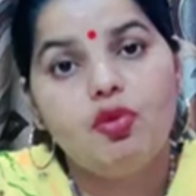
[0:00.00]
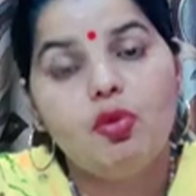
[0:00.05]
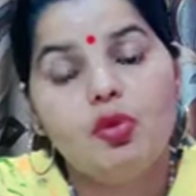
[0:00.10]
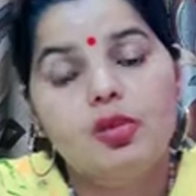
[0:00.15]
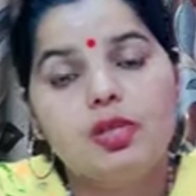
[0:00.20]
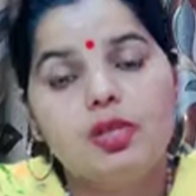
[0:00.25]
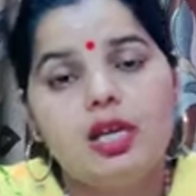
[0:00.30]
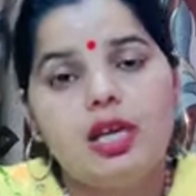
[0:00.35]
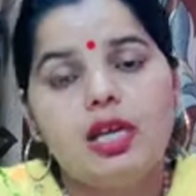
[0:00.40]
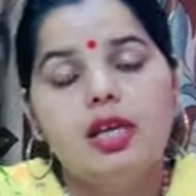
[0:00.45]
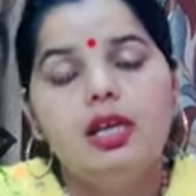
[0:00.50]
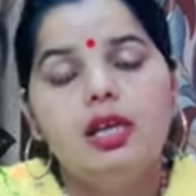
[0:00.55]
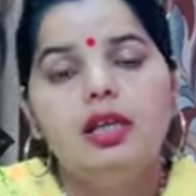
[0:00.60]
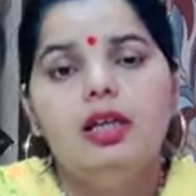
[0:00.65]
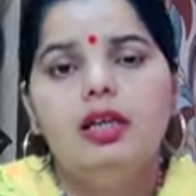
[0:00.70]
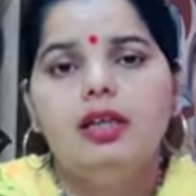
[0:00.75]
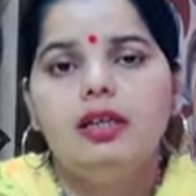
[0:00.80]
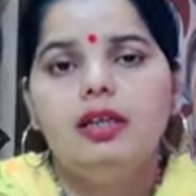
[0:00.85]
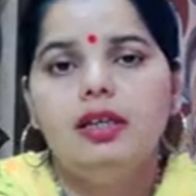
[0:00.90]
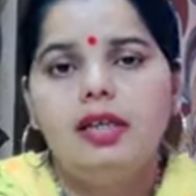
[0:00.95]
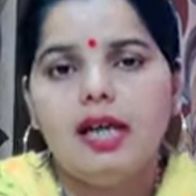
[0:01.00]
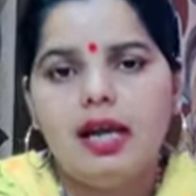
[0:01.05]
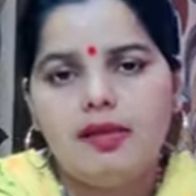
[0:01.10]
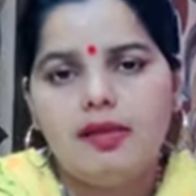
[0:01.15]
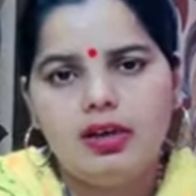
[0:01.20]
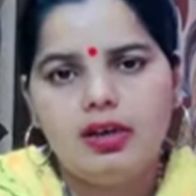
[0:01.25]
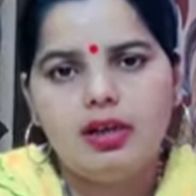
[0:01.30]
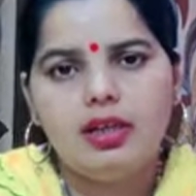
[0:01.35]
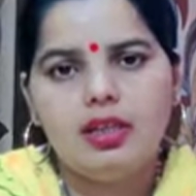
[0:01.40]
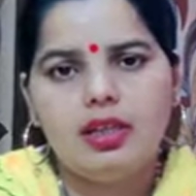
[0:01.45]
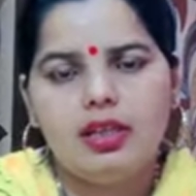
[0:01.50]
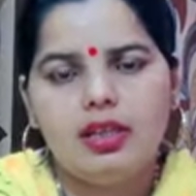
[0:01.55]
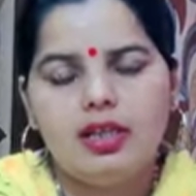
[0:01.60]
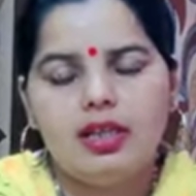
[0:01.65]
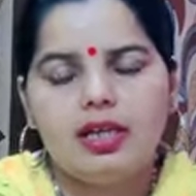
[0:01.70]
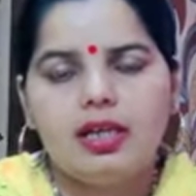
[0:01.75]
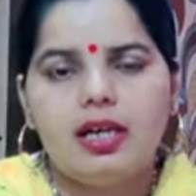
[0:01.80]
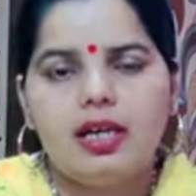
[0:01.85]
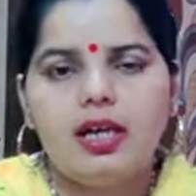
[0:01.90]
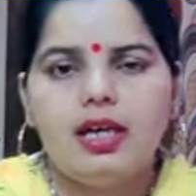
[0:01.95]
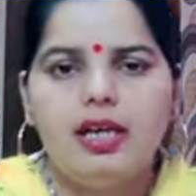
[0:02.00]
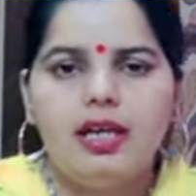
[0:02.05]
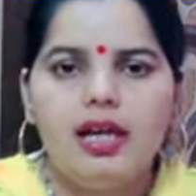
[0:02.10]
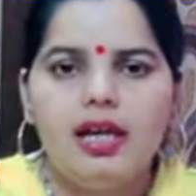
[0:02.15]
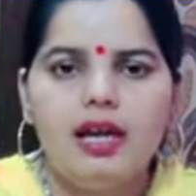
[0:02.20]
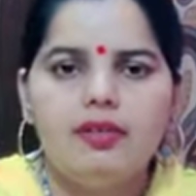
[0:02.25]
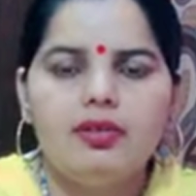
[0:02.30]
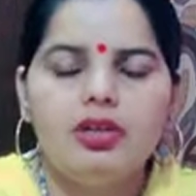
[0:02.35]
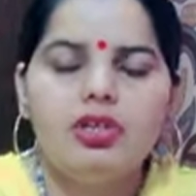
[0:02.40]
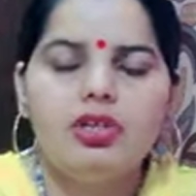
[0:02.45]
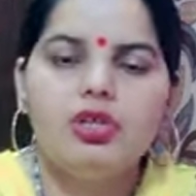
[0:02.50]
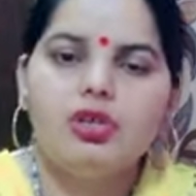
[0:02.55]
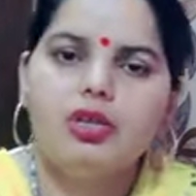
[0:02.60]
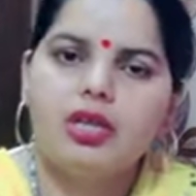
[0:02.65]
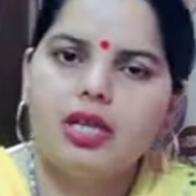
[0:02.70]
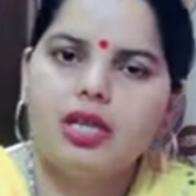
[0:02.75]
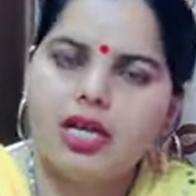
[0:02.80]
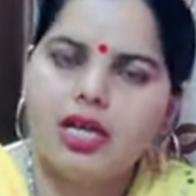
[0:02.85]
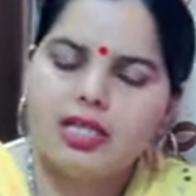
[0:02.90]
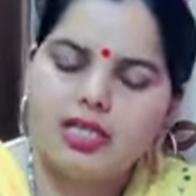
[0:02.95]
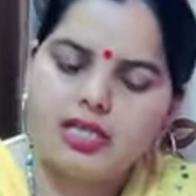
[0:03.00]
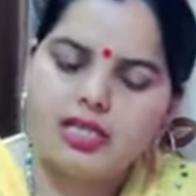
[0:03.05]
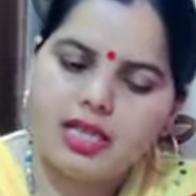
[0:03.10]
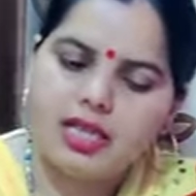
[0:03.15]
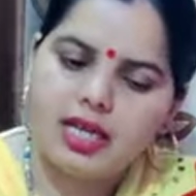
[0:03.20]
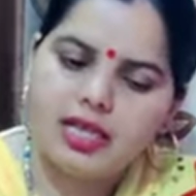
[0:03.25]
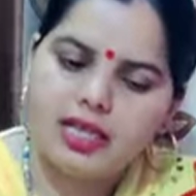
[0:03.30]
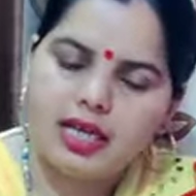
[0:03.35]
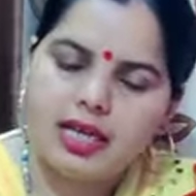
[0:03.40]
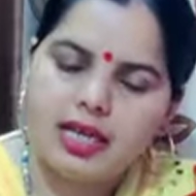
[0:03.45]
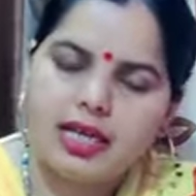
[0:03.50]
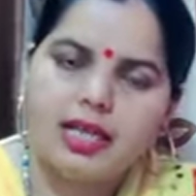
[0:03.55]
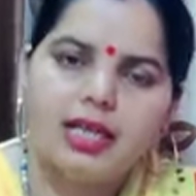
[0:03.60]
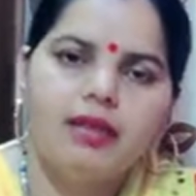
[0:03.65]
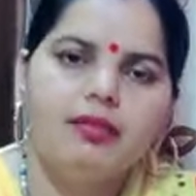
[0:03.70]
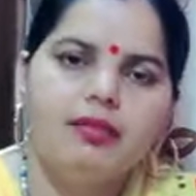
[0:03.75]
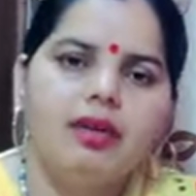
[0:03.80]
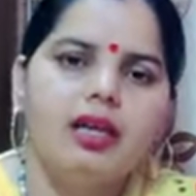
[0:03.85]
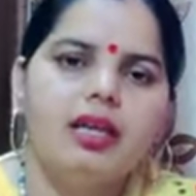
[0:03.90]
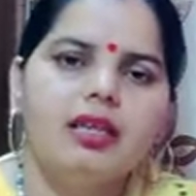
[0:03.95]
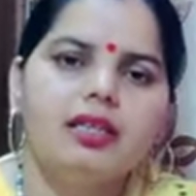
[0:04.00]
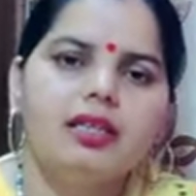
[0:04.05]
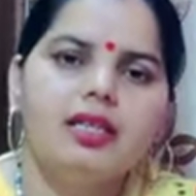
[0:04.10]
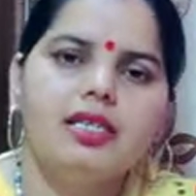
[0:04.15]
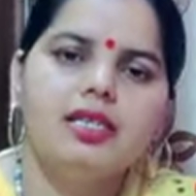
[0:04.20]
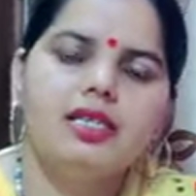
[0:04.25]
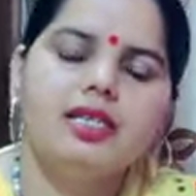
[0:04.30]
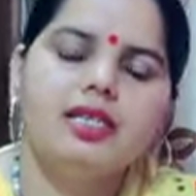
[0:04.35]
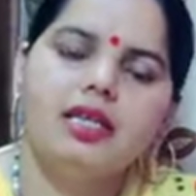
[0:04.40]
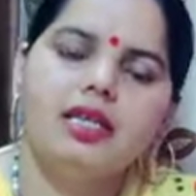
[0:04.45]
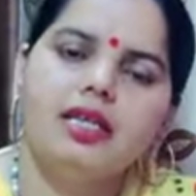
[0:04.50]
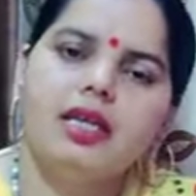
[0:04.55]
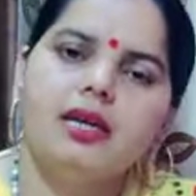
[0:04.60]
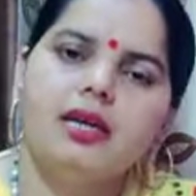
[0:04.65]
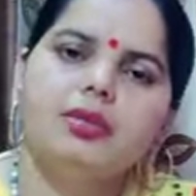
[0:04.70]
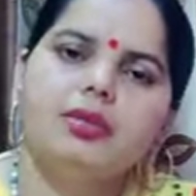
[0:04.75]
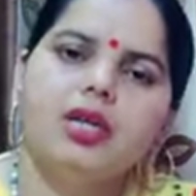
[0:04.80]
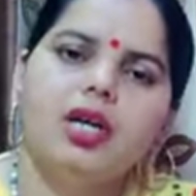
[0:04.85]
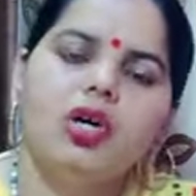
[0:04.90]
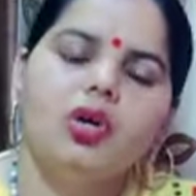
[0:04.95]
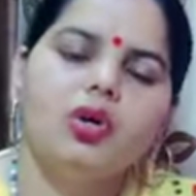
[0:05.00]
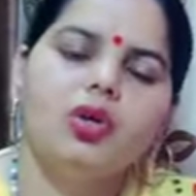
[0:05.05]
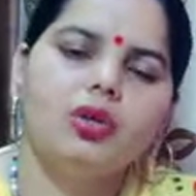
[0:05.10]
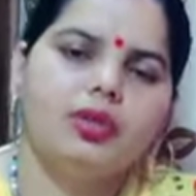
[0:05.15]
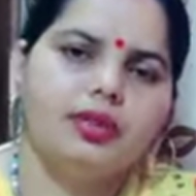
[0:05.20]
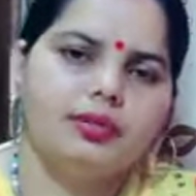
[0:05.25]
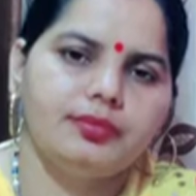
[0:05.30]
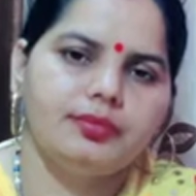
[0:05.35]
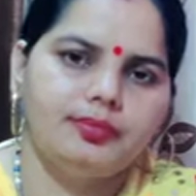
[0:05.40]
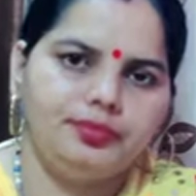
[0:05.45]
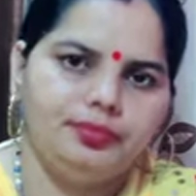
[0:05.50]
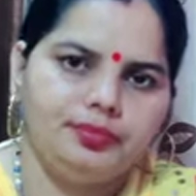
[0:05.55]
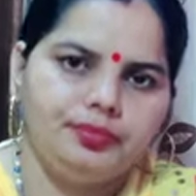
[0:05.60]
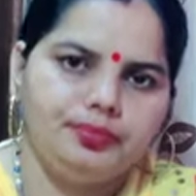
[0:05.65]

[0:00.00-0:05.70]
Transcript: है वो उसके ड्राइवर ने दे रखा है ड्राइवर जो कि राजस्थान का रहने वाला था जिसका नाम था गौतम